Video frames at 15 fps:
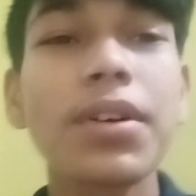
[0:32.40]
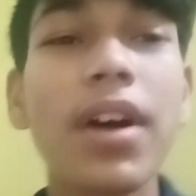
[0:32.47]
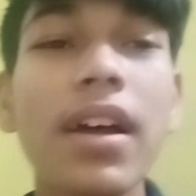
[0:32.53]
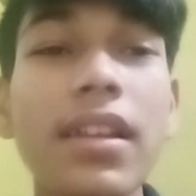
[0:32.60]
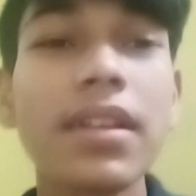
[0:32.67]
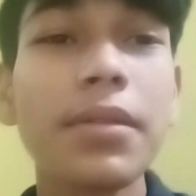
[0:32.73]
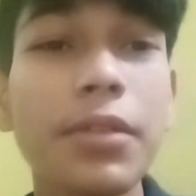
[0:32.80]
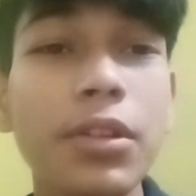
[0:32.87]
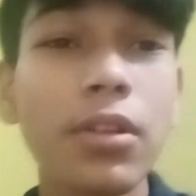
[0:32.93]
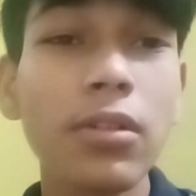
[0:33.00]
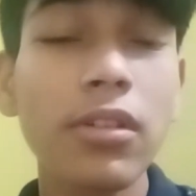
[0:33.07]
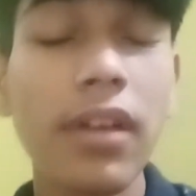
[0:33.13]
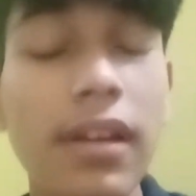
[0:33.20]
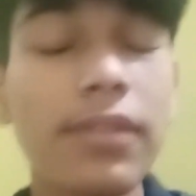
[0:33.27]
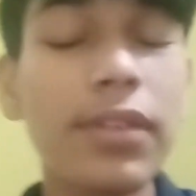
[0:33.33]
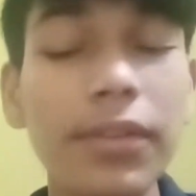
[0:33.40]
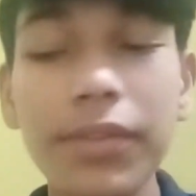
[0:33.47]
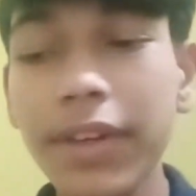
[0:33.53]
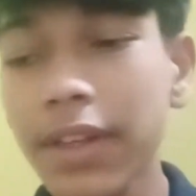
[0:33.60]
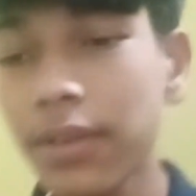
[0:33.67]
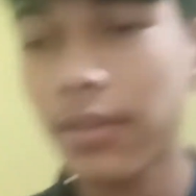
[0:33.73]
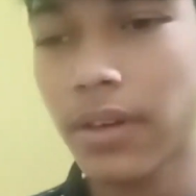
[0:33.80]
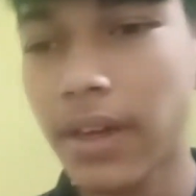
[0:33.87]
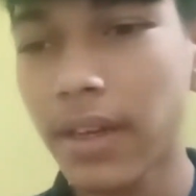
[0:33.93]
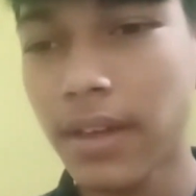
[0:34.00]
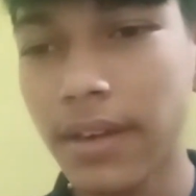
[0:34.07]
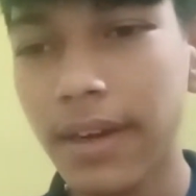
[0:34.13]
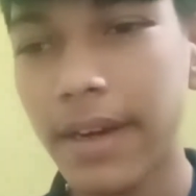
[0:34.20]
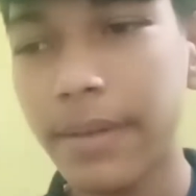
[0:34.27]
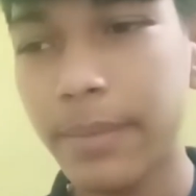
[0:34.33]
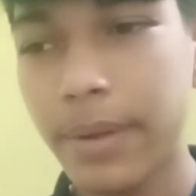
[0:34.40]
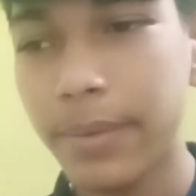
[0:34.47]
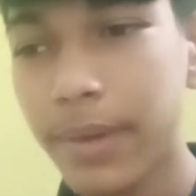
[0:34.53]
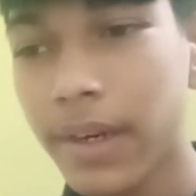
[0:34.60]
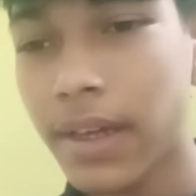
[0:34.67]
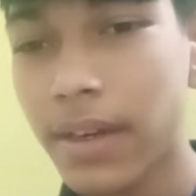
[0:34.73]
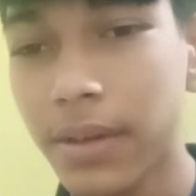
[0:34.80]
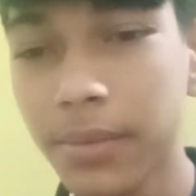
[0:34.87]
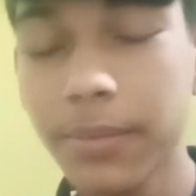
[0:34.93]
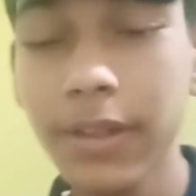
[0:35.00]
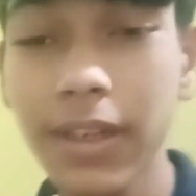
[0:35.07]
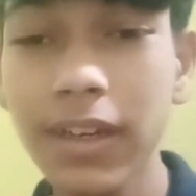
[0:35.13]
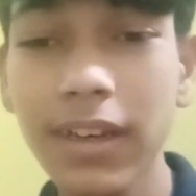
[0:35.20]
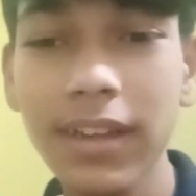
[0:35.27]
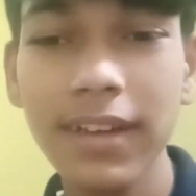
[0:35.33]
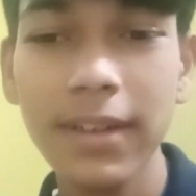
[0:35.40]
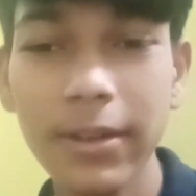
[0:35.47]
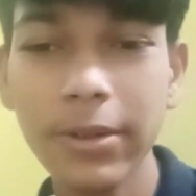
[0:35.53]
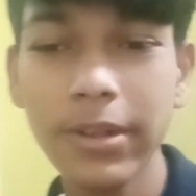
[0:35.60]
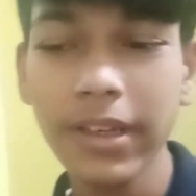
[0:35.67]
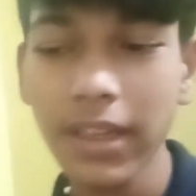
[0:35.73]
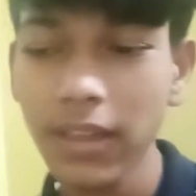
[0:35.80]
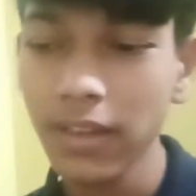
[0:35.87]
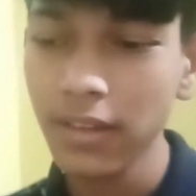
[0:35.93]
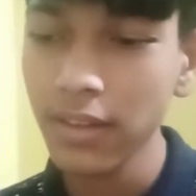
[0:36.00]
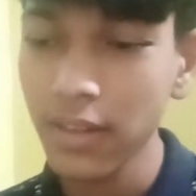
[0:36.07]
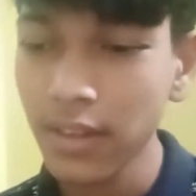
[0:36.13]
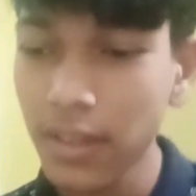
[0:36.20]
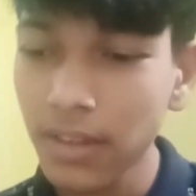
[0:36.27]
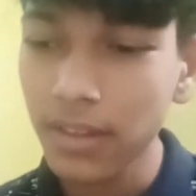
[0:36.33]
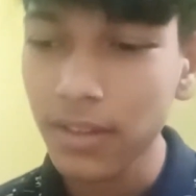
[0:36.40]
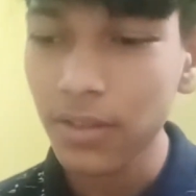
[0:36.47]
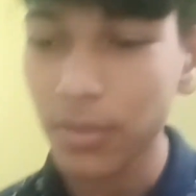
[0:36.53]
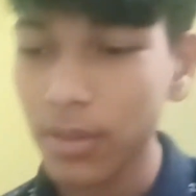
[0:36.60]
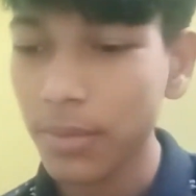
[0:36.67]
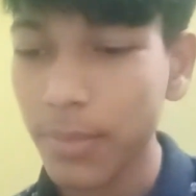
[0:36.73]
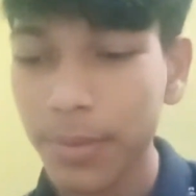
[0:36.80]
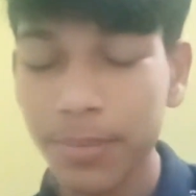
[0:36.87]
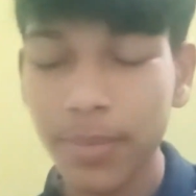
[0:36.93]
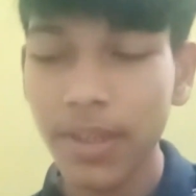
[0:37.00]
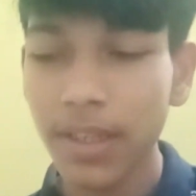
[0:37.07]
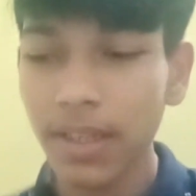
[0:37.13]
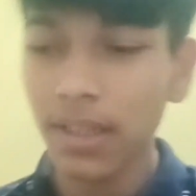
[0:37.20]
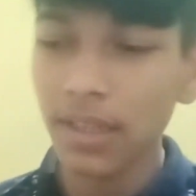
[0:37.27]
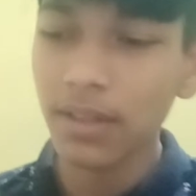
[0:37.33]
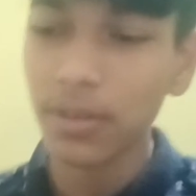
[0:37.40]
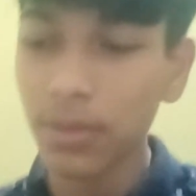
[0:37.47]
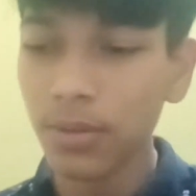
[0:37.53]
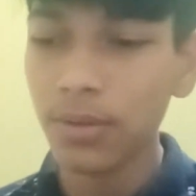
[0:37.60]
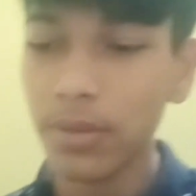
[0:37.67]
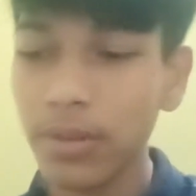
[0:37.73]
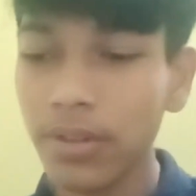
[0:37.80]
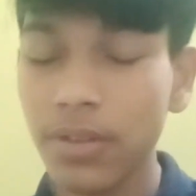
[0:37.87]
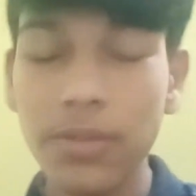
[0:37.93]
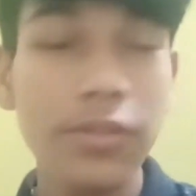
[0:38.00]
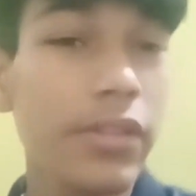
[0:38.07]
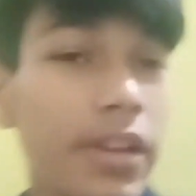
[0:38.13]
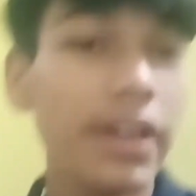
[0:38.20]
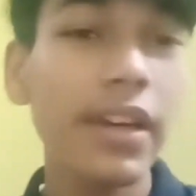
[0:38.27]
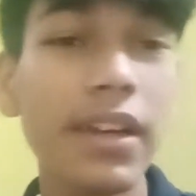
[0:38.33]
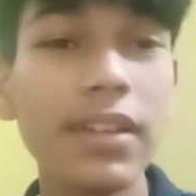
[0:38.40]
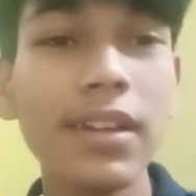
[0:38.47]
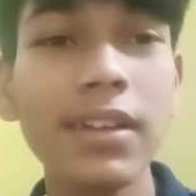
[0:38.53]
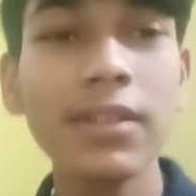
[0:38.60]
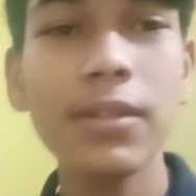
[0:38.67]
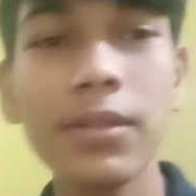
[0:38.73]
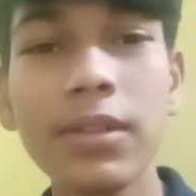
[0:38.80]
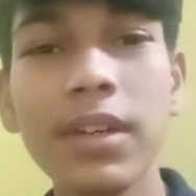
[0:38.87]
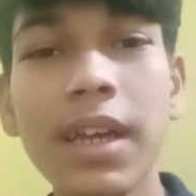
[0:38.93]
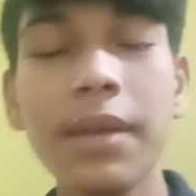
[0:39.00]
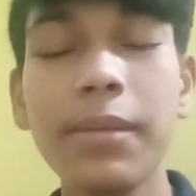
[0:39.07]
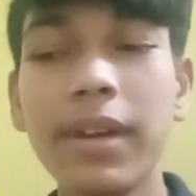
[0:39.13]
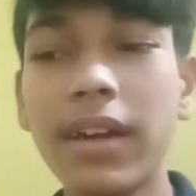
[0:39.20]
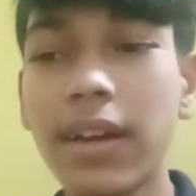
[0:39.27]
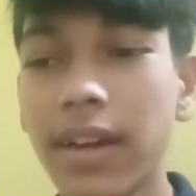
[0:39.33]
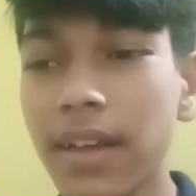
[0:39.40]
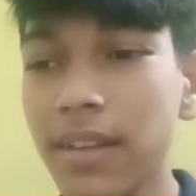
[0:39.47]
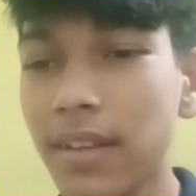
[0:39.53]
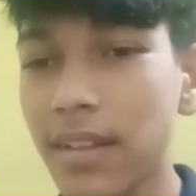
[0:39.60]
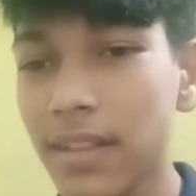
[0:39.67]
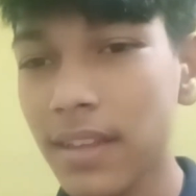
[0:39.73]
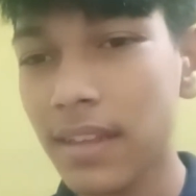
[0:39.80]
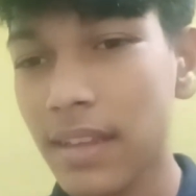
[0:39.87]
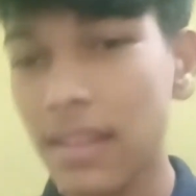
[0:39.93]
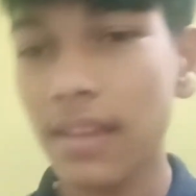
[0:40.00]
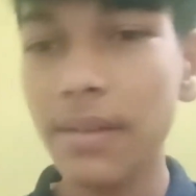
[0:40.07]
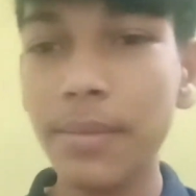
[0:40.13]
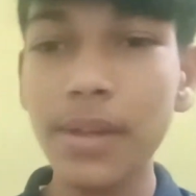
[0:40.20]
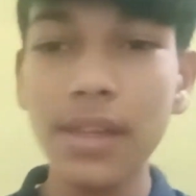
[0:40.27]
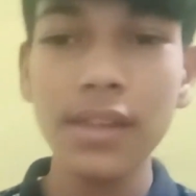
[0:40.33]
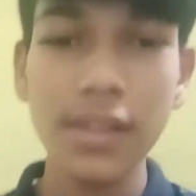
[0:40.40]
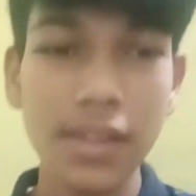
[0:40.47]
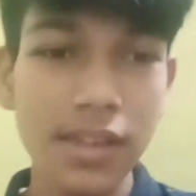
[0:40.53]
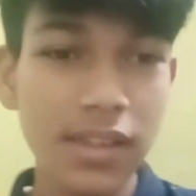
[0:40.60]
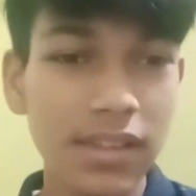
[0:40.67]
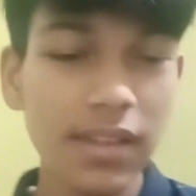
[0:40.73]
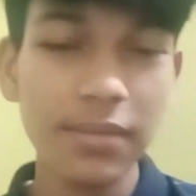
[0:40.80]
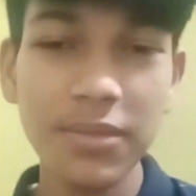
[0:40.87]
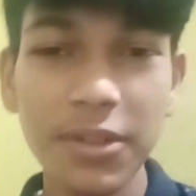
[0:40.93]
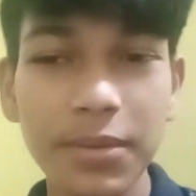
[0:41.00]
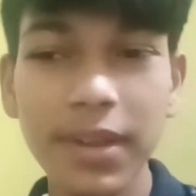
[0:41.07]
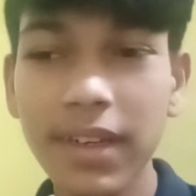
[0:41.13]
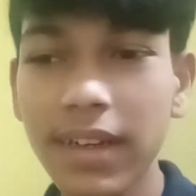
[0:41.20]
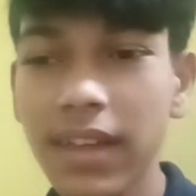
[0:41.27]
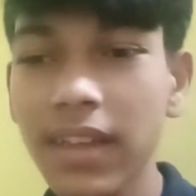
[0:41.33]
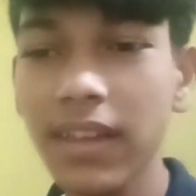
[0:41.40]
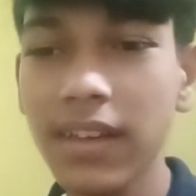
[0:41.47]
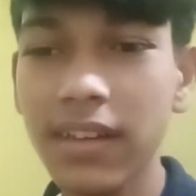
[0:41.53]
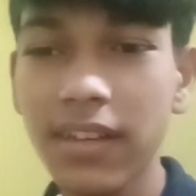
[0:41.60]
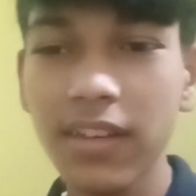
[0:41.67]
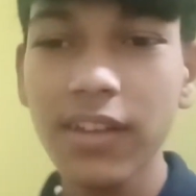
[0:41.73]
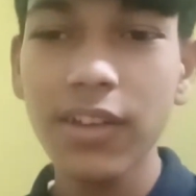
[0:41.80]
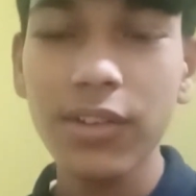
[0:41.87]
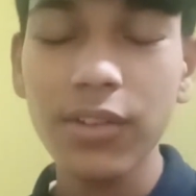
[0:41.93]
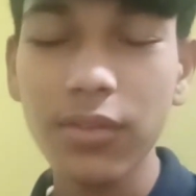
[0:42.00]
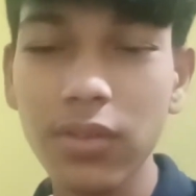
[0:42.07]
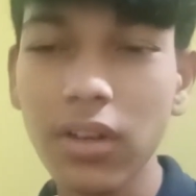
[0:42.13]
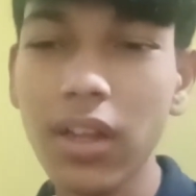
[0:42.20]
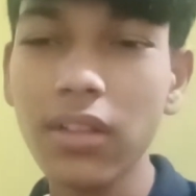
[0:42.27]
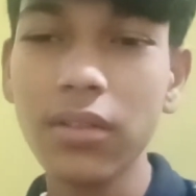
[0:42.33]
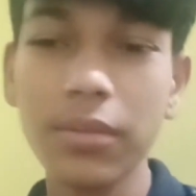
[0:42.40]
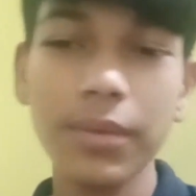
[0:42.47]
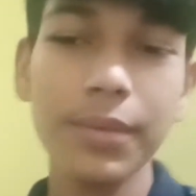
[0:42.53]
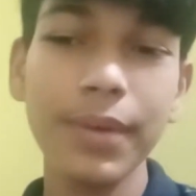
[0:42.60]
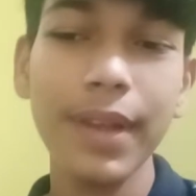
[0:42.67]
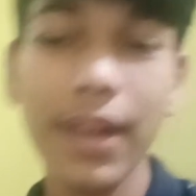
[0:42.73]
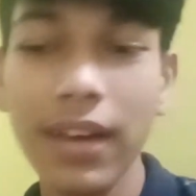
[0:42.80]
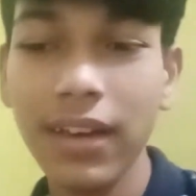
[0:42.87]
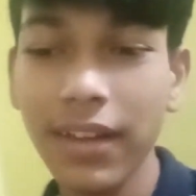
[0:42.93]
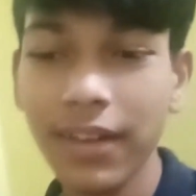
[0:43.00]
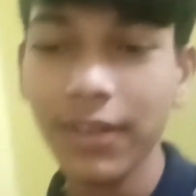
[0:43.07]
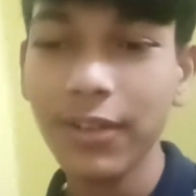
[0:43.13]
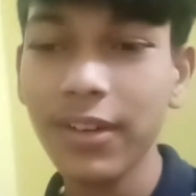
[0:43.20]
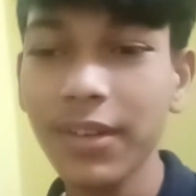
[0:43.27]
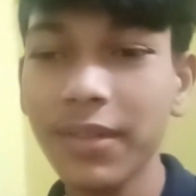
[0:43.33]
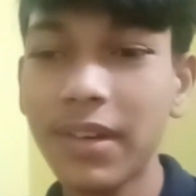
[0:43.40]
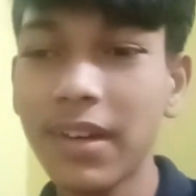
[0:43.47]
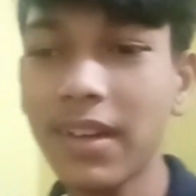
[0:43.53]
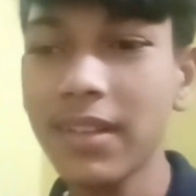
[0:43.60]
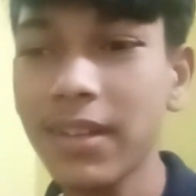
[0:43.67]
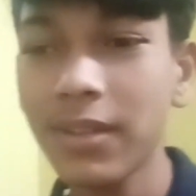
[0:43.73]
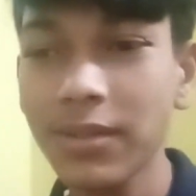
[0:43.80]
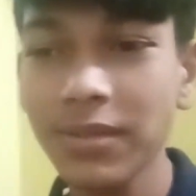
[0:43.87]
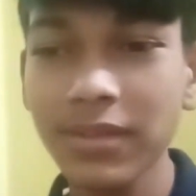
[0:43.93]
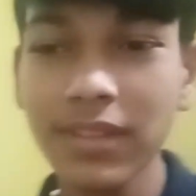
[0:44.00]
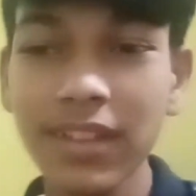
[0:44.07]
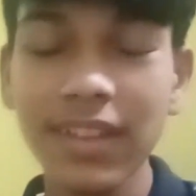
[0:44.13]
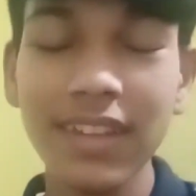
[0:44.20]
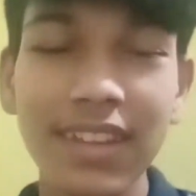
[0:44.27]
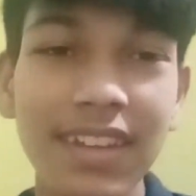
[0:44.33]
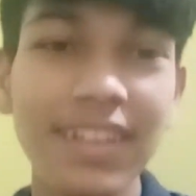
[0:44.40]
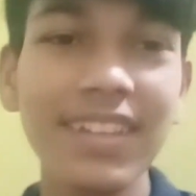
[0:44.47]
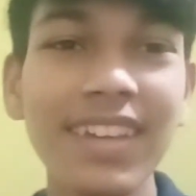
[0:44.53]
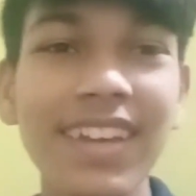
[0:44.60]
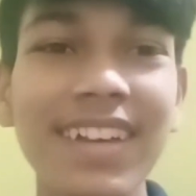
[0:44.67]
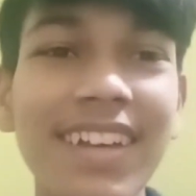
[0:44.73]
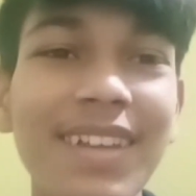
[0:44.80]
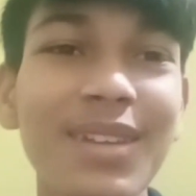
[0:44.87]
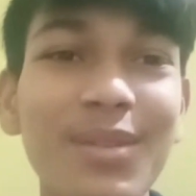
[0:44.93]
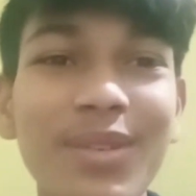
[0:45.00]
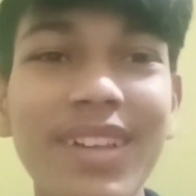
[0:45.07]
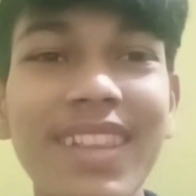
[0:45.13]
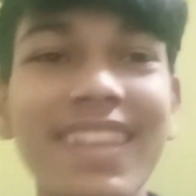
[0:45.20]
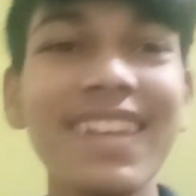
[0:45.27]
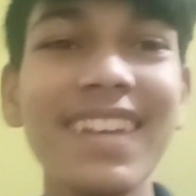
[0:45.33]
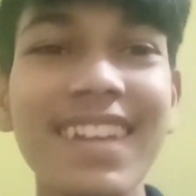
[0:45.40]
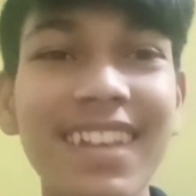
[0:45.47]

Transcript: अभी तो ट्वेल्व फिफ्टीन हो रहा है एंड मैं बना रहा हूँ मेरे लिए रोटी क्योंकि मम्मी को स्कूल जाना था तो वो नहीं बना गई जल्दी जल्दी में सब्जी बन गई है तो फ़िलहाल तो मैं मेरे लिए रोटी बनाता हूँ देखते हैं कैसी बनती है